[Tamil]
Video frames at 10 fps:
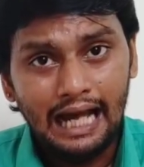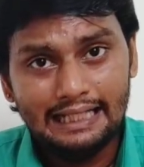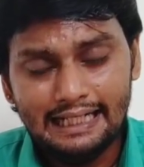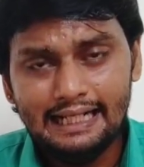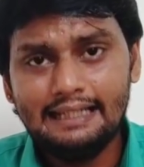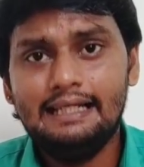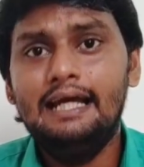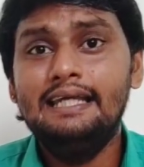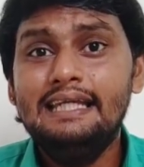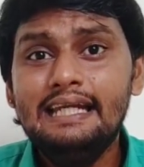அதே நேரத்துல
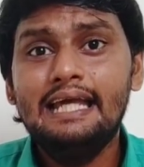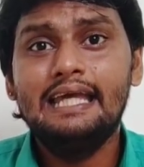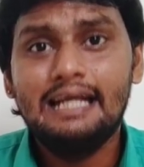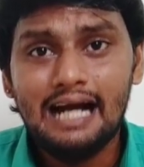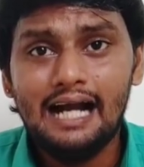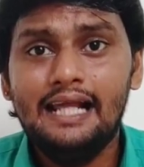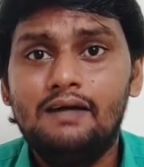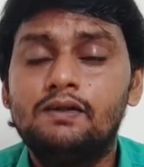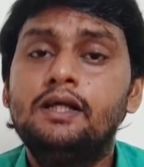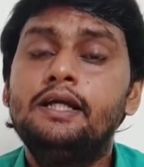இன்னைக்கு
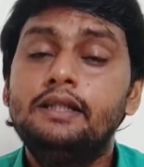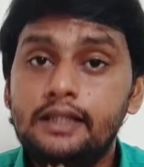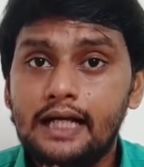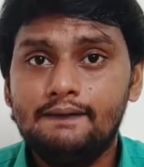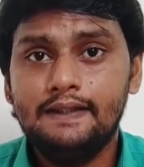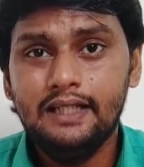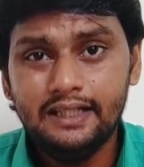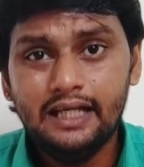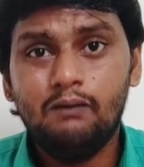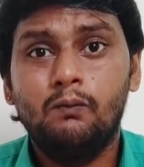காலையில வந்து இந்தியா வந்து
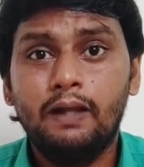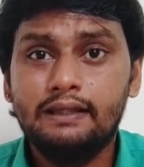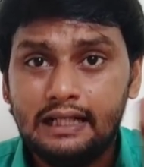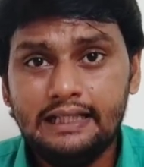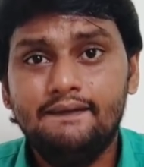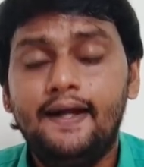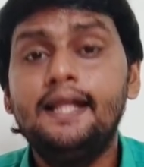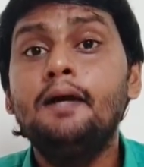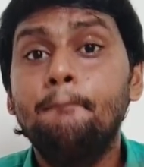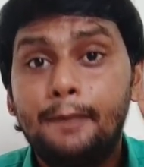இந்தியாவுடைய சக்தி
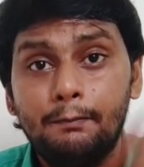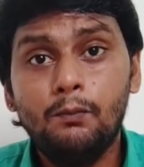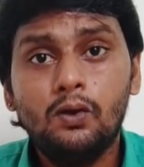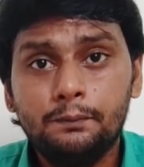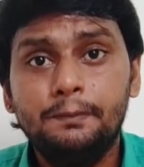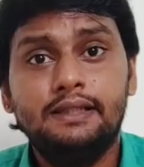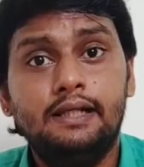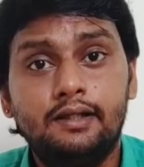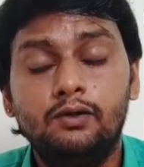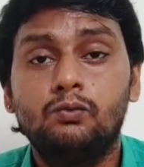வாய்ந்த பிரம்மோஸ்
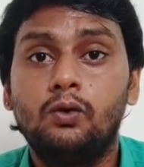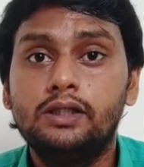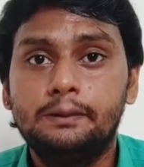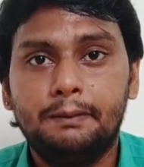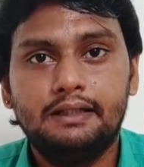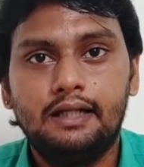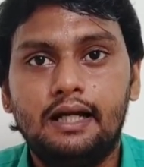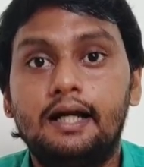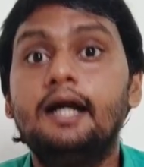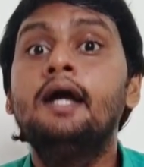மிசைல்ஸையும் சோதிச்சு
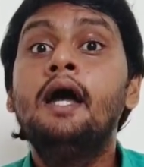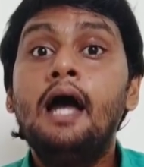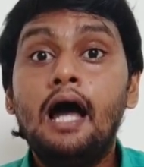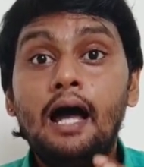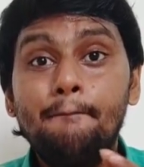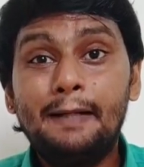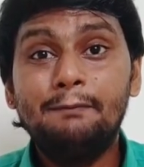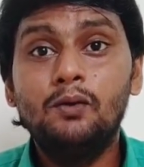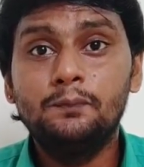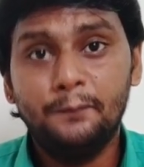பார்த்திருக்காங்க
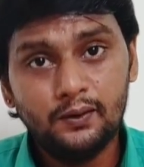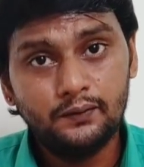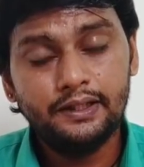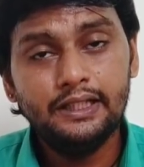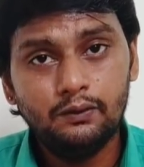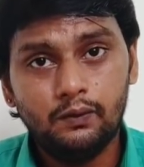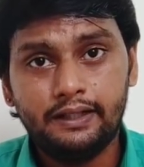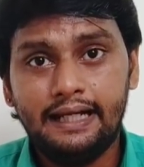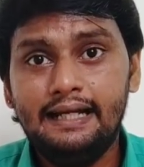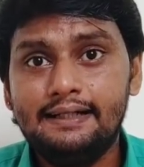பிரம்மோஸ் பொறுத்த வரைக்கும் இது ஒரு
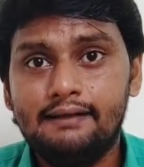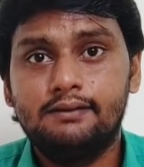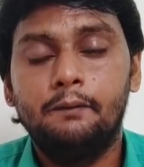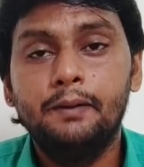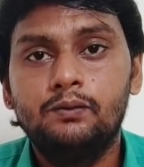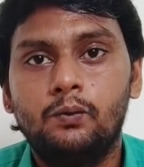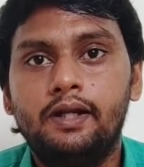ட்ரையல் டெஸ்ட் அப்படின்னு